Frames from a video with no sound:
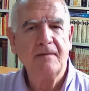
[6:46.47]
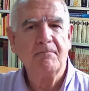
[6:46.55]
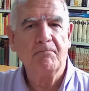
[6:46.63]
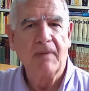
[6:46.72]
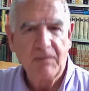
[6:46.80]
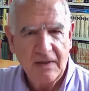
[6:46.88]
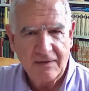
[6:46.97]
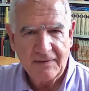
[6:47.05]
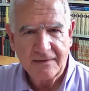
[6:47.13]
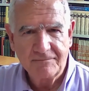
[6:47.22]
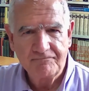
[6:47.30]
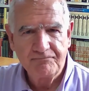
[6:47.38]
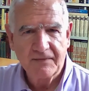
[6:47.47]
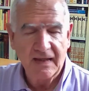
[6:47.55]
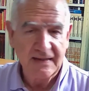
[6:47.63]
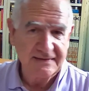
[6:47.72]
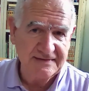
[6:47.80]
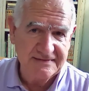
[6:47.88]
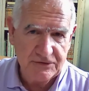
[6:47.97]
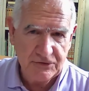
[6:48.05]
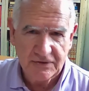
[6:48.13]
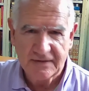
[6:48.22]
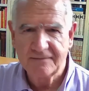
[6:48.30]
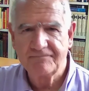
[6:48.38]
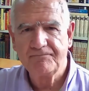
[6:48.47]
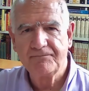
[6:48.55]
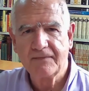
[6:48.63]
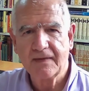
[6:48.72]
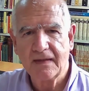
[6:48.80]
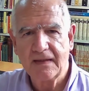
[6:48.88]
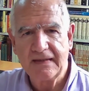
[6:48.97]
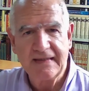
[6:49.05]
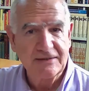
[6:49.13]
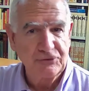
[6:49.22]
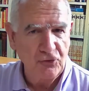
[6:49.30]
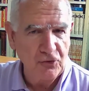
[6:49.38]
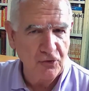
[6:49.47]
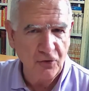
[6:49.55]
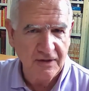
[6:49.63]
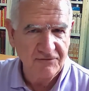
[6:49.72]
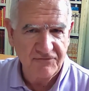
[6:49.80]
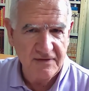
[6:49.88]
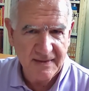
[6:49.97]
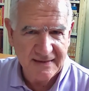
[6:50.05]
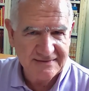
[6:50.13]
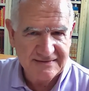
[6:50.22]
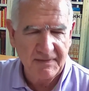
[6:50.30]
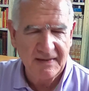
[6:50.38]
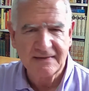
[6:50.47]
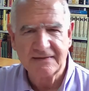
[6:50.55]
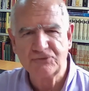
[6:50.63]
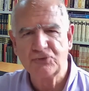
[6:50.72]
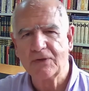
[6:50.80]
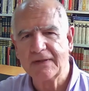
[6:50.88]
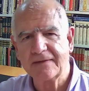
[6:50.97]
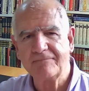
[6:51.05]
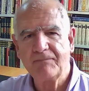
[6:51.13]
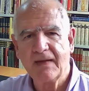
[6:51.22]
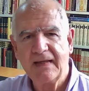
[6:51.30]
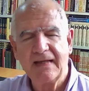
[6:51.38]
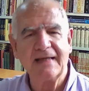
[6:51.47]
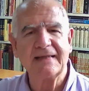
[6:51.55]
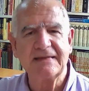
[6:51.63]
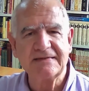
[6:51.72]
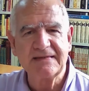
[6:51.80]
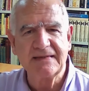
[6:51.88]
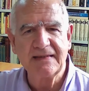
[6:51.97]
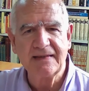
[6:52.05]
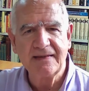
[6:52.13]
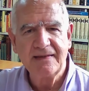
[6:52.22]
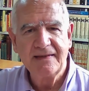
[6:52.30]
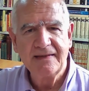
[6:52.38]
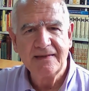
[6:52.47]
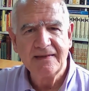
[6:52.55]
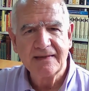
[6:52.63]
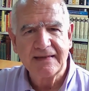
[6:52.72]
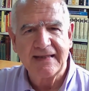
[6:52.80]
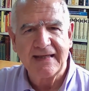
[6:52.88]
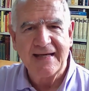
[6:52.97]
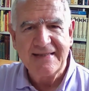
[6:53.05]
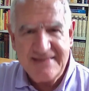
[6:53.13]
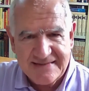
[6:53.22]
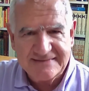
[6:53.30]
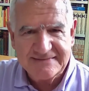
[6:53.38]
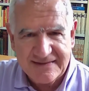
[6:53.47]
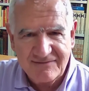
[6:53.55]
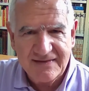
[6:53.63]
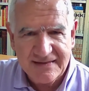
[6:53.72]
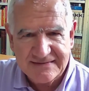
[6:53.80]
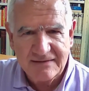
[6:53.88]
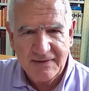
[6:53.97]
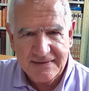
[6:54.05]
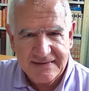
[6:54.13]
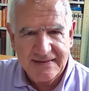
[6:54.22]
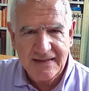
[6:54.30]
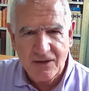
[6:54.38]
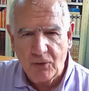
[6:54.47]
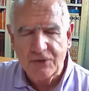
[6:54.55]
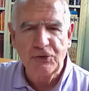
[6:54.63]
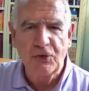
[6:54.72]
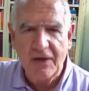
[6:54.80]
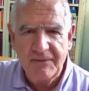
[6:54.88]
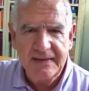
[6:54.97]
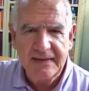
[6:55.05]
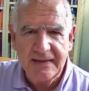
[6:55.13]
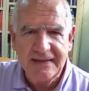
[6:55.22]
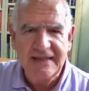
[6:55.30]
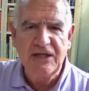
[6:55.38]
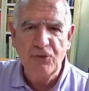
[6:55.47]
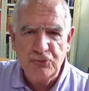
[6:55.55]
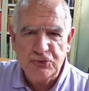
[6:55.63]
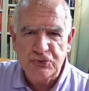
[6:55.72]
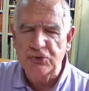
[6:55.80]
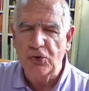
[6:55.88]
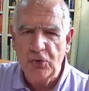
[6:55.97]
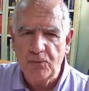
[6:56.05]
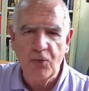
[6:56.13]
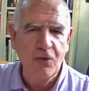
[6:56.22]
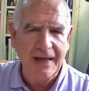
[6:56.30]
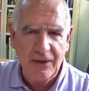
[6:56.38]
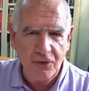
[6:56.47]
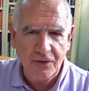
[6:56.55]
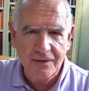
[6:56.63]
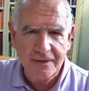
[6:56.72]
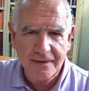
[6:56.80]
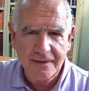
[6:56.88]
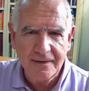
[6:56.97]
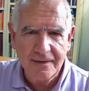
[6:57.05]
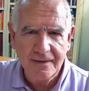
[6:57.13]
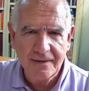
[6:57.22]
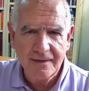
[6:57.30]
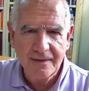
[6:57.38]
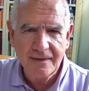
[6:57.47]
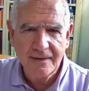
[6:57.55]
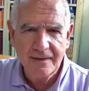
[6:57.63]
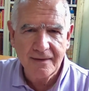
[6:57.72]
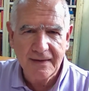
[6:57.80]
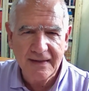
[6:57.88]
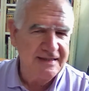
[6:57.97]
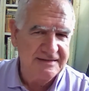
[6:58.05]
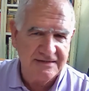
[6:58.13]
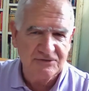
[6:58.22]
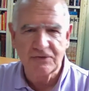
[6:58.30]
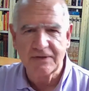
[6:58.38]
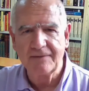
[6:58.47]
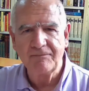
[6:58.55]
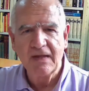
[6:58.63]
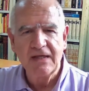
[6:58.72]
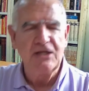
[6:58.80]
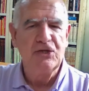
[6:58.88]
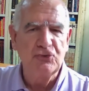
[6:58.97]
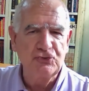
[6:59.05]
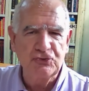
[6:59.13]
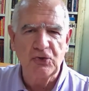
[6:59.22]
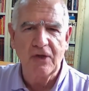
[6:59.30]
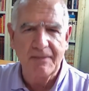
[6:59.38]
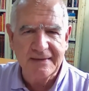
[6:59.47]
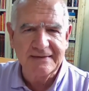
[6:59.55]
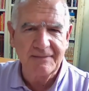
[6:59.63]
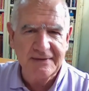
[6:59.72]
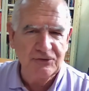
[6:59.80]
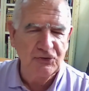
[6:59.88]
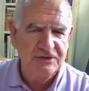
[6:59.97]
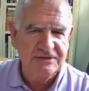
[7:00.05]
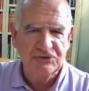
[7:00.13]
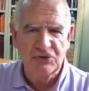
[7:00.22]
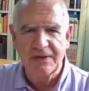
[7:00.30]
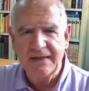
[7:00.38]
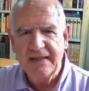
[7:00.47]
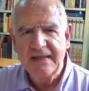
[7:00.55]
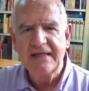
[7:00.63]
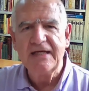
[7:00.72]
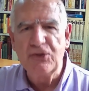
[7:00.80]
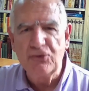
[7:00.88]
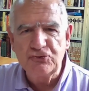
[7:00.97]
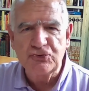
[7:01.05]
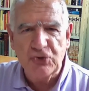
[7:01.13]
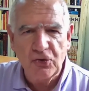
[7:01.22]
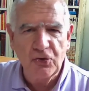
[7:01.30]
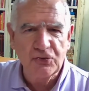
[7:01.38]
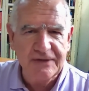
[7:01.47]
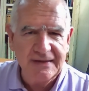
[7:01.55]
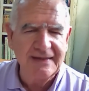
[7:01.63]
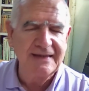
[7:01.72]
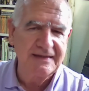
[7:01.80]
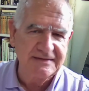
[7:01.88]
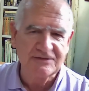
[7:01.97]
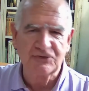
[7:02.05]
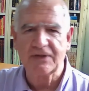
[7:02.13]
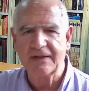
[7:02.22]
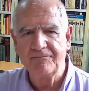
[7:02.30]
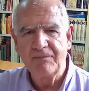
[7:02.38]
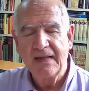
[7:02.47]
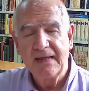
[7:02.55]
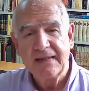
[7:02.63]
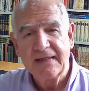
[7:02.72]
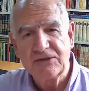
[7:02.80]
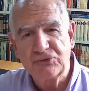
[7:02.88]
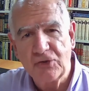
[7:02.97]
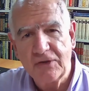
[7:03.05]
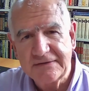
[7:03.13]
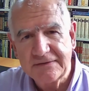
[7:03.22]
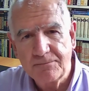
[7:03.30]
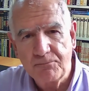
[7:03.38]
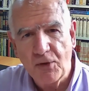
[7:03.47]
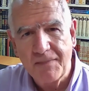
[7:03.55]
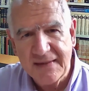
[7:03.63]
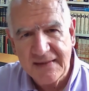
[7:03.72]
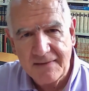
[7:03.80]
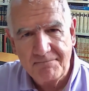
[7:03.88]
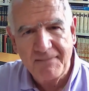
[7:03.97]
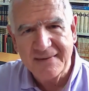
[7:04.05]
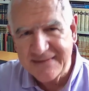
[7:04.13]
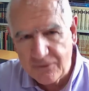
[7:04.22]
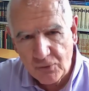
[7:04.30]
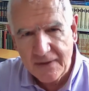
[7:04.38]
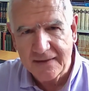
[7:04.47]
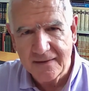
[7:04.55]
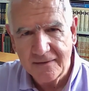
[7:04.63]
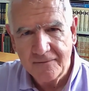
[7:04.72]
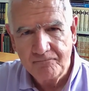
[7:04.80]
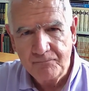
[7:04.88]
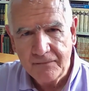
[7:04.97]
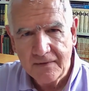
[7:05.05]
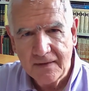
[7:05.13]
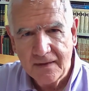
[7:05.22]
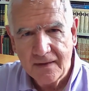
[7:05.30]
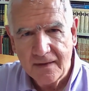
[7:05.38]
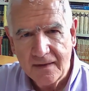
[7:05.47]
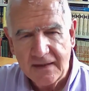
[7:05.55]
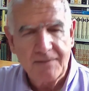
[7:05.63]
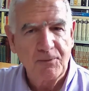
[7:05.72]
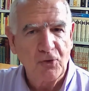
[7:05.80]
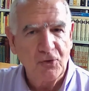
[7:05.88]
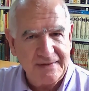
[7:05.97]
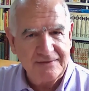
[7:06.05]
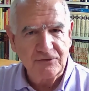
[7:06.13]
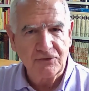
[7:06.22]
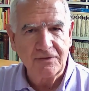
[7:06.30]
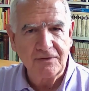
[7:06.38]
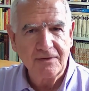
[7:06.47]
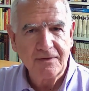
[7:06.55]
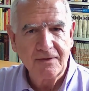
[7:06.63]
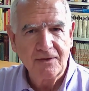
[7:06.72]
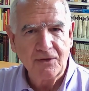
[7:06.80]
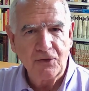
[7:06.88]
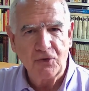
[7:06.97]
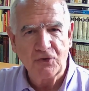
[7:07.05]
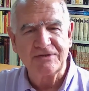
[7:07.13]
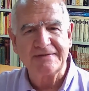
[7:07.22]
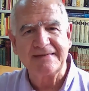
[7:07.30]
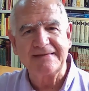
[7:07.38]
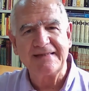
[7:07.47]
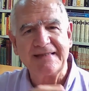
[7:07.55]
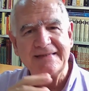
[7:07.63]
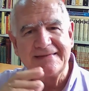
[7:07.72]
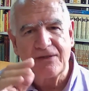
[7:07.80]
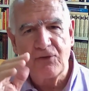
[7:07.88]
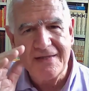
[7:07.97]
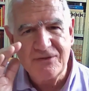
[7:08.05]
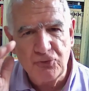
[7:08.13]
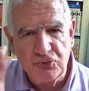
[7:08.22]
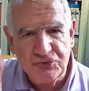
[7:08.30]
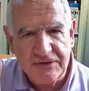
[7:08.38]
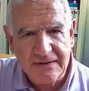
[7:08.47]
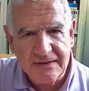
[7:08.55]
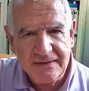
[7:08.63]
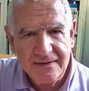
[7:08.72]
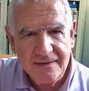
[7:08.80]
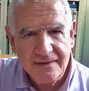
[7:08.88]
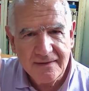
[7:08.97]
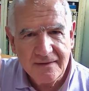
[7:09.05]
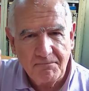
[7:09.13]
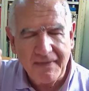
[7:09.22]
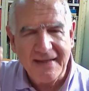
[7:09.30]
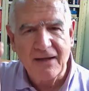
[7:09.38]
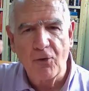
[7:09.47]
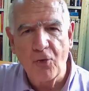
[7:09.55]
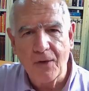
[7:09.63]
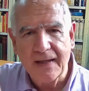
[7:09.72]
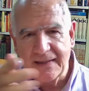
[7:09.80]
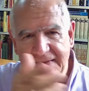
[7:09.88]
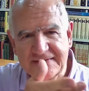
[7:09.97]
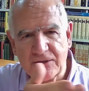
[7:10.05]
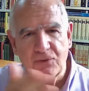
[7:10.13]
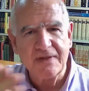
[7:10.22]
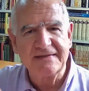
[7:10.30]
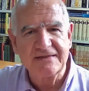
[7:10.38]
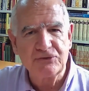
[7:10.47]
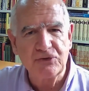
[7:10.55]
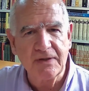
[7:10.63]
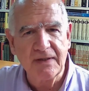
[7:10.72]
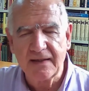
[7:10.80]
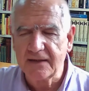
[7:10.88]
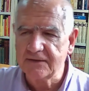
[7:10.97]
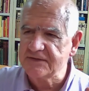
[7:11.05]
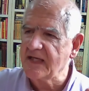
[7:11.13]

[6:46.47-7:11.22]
Vamos a ver. A esta señora y a todos los que firman ese plan insular, hay que decirle que allí estaba la cementera cuando no había ni un solo bungalow en esa zona, ni un solo apartamento en esa zona, ni un solo hotel en esa zona. Eso es propiedad particular. Y por lo tanto, no se trata de quitar una industria para colocarla, según esta señora, dice,